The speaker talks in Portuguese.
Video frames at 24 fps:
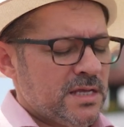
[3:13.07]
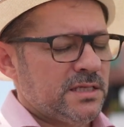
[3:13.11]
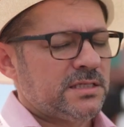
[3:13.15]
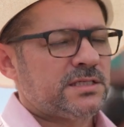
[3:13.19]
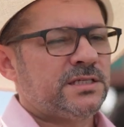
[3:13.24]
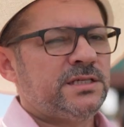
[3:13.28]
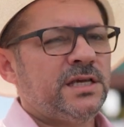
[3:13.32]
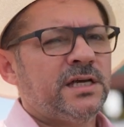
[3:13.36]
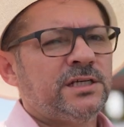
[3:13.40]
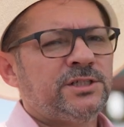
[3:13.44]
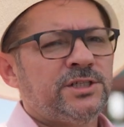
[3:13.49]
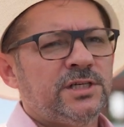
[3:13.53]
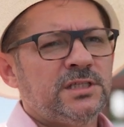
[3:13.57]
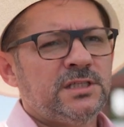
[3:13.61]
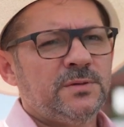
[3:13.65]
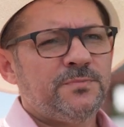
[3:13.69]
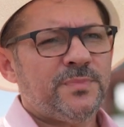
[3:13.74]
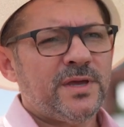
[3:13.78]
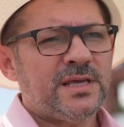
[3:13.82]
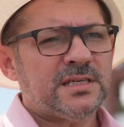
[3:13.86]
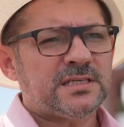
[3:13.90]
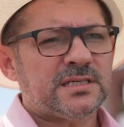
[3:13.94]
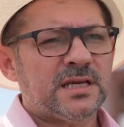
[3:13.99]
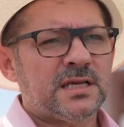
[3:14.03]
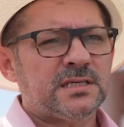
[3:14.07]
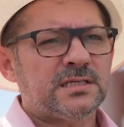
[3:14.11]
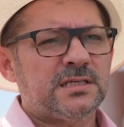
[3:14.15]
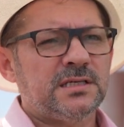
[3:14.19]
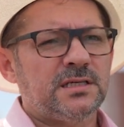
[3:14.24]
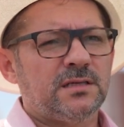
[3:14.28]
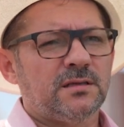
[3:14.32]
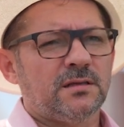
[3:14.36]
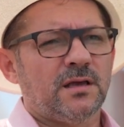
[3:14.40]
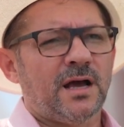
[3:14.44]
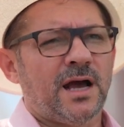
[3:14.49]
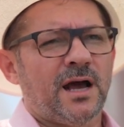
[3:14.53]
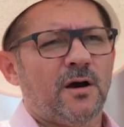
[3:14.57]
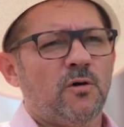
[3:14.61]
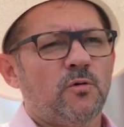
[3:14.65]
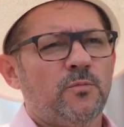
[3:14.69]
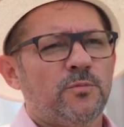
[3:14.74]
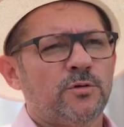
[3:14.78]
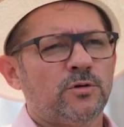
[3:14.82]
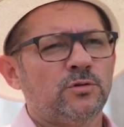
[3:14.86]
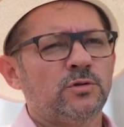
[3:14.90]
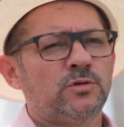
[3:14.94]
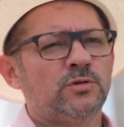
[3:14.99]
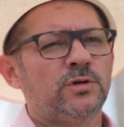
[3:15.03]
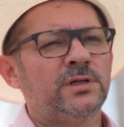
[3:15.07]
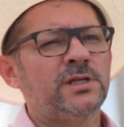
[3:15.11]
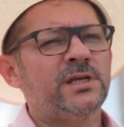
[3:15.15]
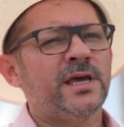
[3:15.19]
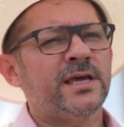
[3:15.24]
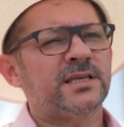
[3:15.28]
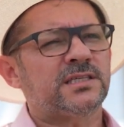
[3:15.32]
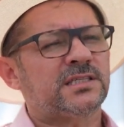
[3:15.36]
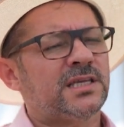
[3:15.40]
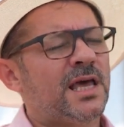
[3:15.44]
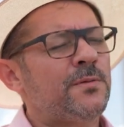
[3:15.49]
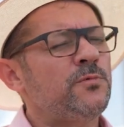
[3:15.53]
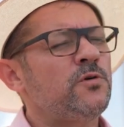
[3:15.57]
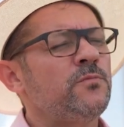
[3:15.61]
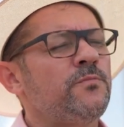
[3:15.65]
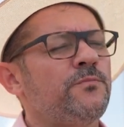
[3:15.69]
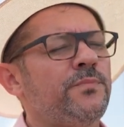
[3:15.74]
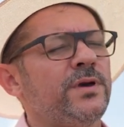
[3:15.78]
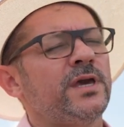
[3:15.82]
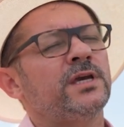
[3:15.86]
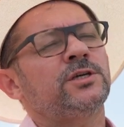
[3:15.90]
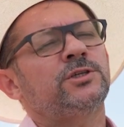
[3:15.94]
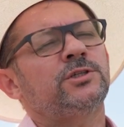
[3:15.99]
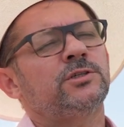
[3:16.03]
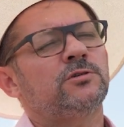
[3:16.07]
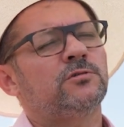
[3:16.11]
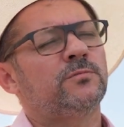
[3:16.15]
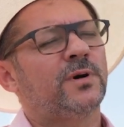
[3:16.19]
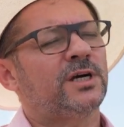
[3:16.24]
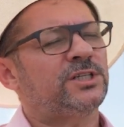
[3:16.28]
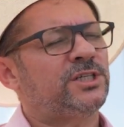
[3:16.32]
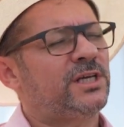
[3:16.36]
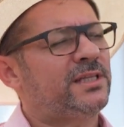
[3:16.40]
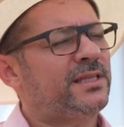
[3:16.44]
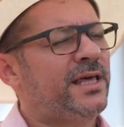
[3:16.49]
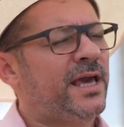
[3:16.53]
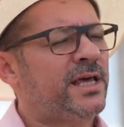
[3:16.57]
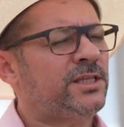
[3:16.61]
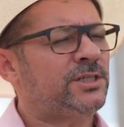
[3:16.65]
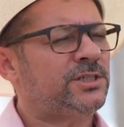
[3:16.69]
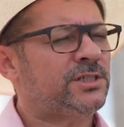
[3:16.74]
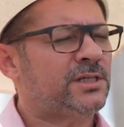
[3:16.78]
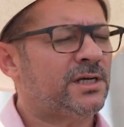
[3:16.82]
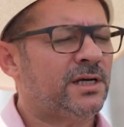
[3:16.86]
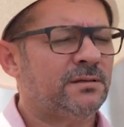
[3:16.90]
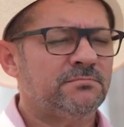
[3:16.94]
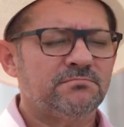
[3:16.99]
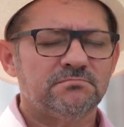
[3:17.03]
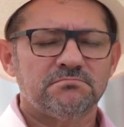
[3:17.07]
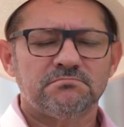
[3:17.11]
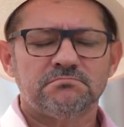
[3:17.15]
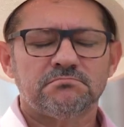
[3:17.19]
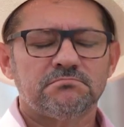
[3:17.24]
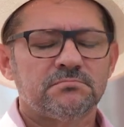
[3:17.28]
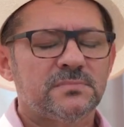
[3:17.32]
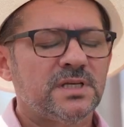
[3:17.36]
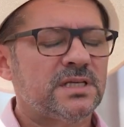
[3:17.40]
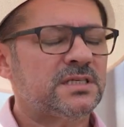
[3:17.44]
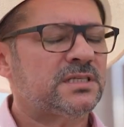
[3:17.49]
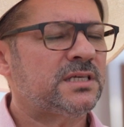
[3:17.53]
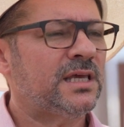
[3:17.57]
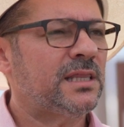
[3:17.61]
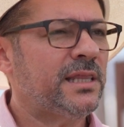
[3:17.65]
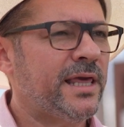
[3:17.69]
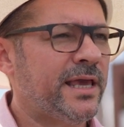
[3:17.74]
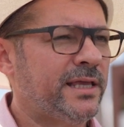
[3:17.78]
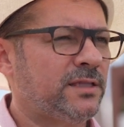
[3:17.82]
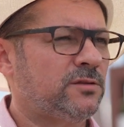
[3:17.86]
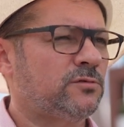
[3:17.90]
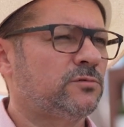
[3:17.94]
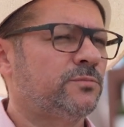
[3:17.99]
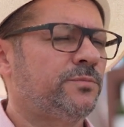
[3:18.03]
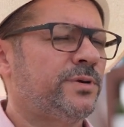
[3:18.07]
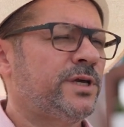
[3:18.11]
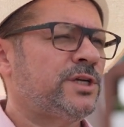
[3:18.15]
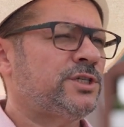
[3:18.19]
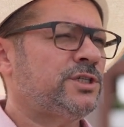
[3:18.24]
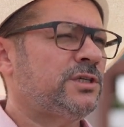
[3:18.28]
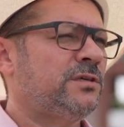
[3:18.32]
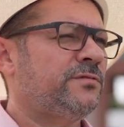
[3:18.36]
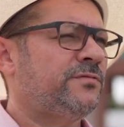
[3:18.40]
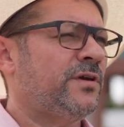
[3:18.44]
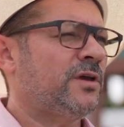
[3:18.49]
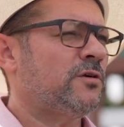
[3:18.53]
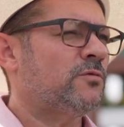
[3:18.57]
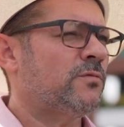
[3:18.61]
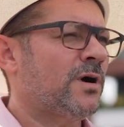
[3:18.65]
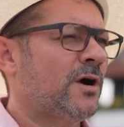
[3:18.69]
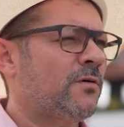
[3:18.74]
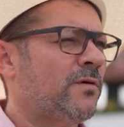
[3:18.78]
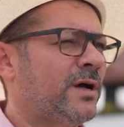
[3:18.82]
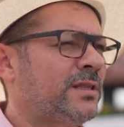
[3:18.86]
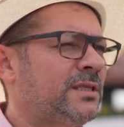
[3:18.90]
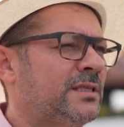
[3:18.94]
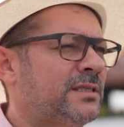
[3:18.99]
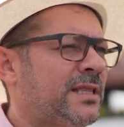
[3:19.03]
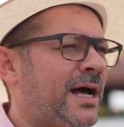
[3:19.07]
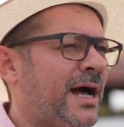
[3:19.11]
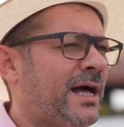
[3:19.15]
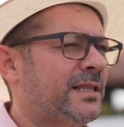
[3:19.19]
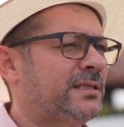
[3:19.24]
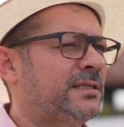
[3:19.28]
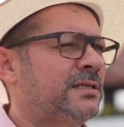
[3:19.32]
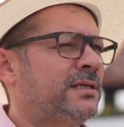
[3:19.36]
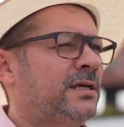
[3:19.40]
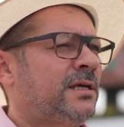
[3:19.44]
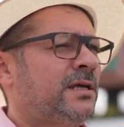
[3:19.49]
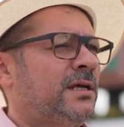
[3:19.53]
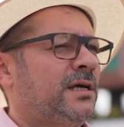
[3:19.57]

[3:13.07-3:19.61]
Se a gente pensar assim, ah, o produtor ele recebe um peixe com uma genética excelente, um peixe que vem com uma qualidade.